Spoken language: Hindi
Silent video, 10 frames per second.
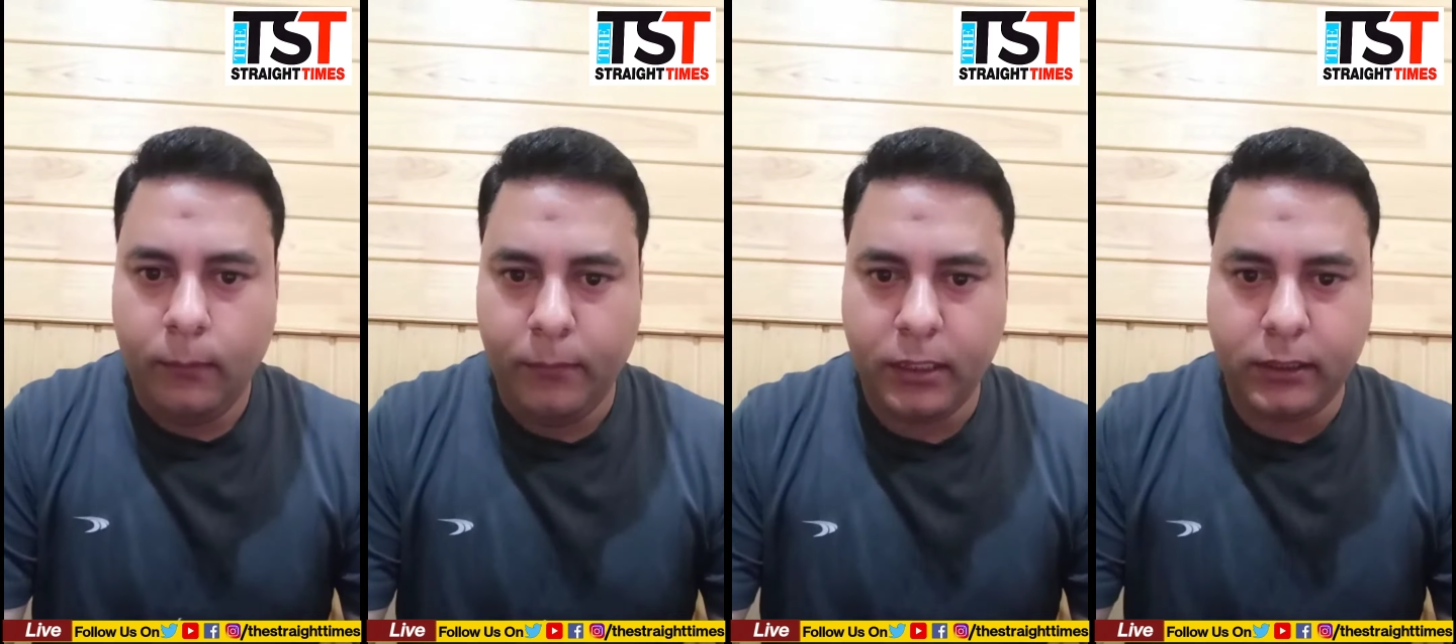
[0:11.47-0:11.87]

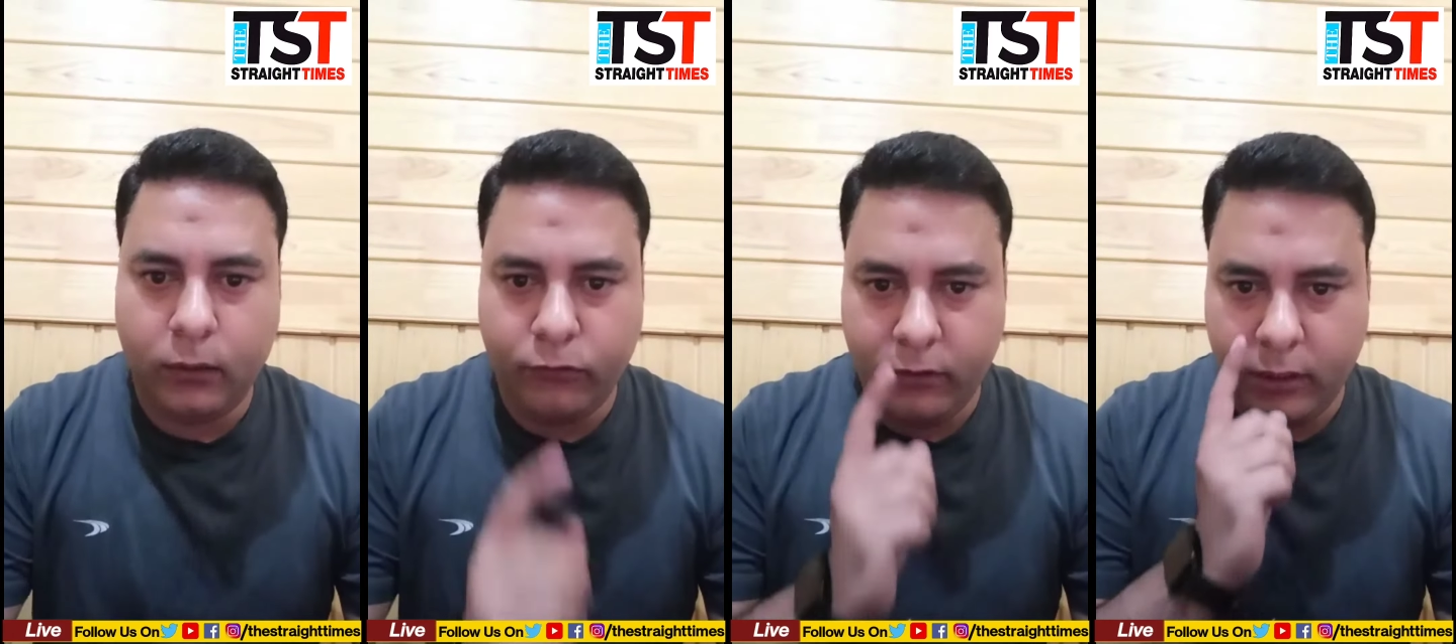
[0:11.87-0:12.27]
मेरा
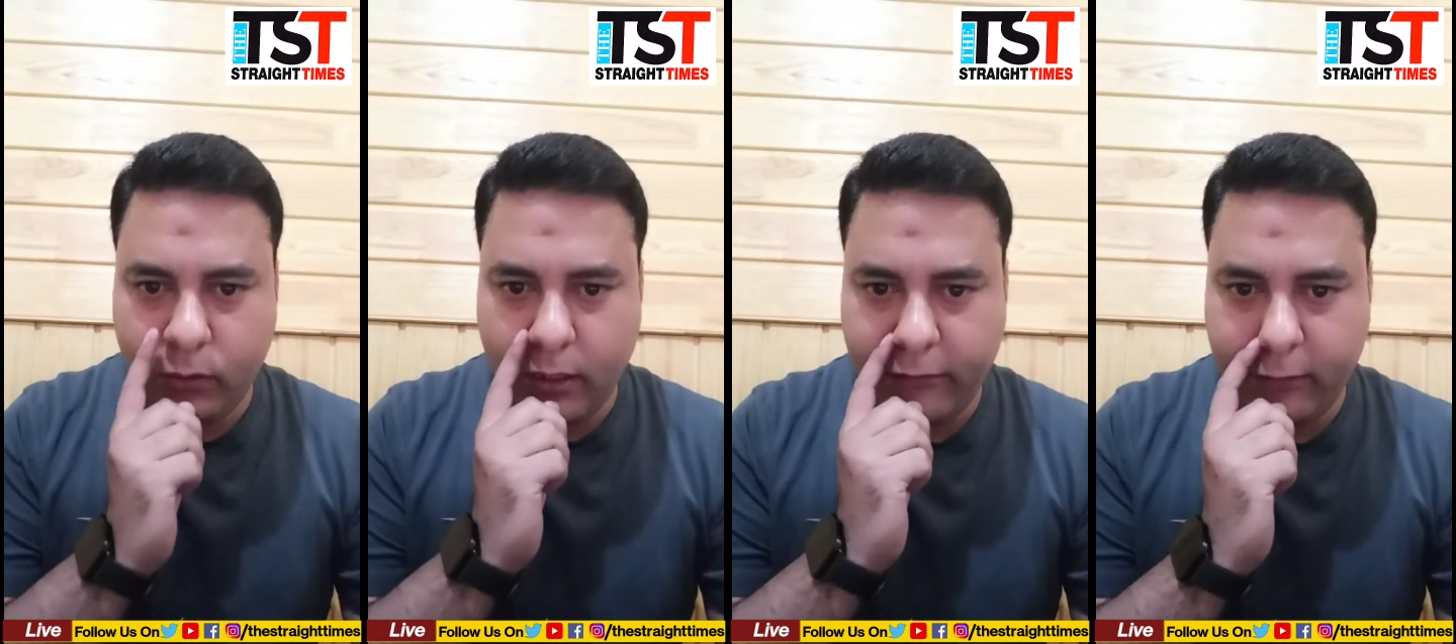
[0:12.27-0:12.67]
ताल्लुक ज़िला
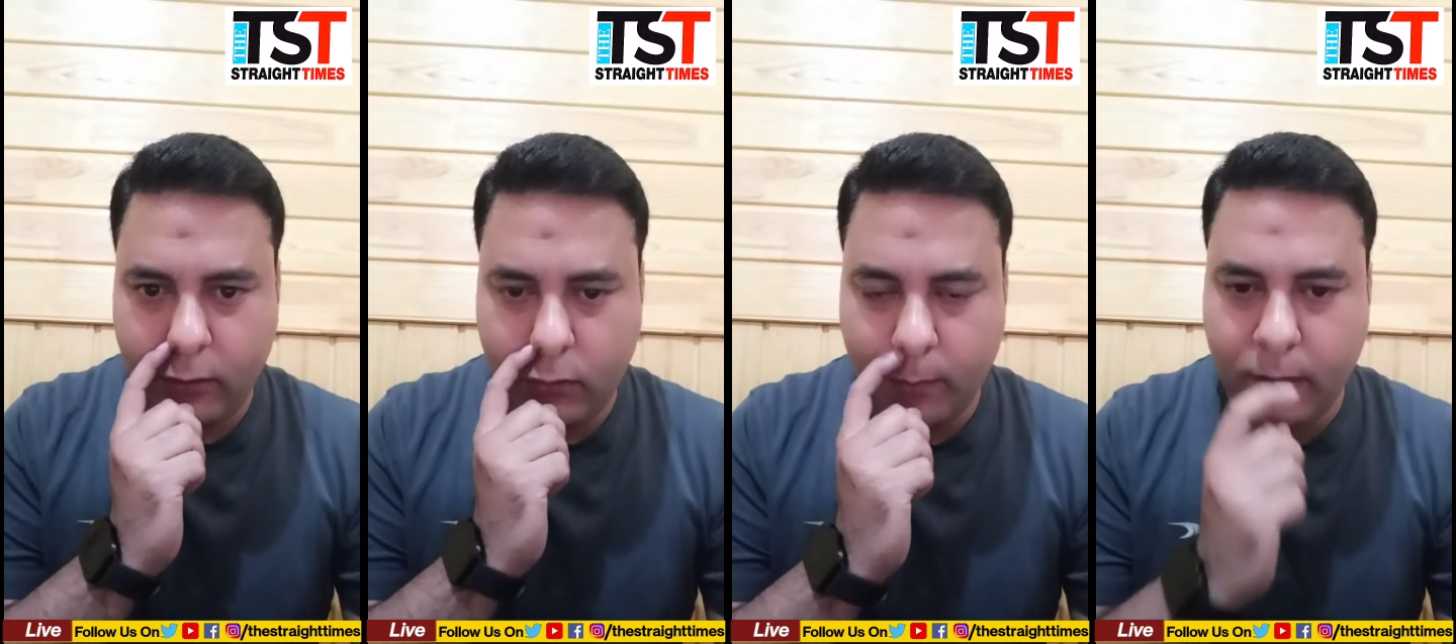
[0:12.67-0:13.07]
डोडा से
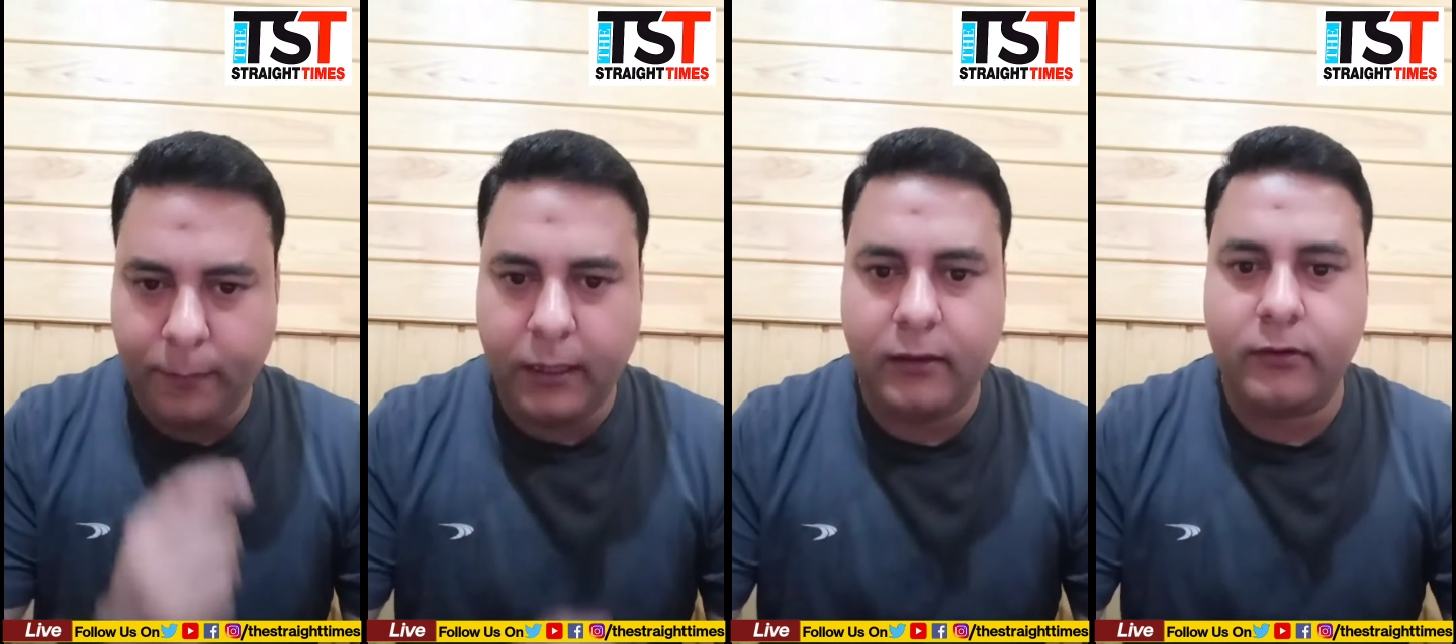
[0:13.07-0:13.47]
और मैं
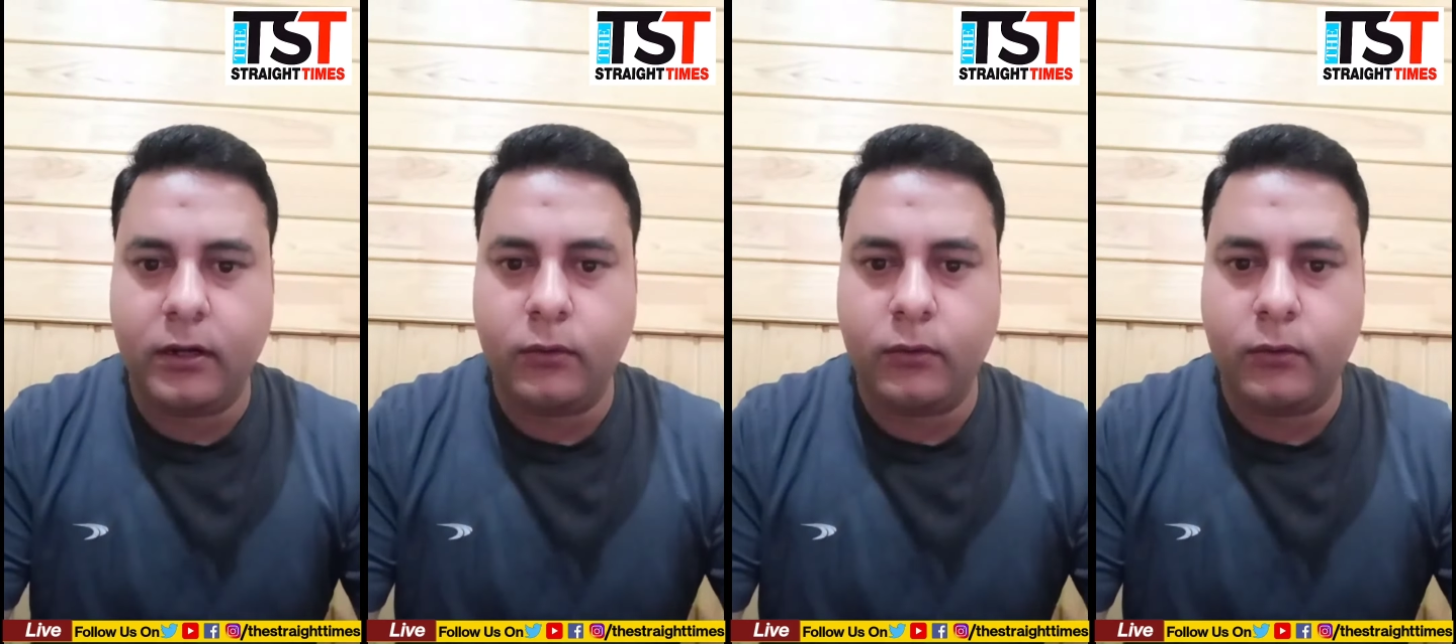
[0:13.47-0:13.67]
पहले ज़िला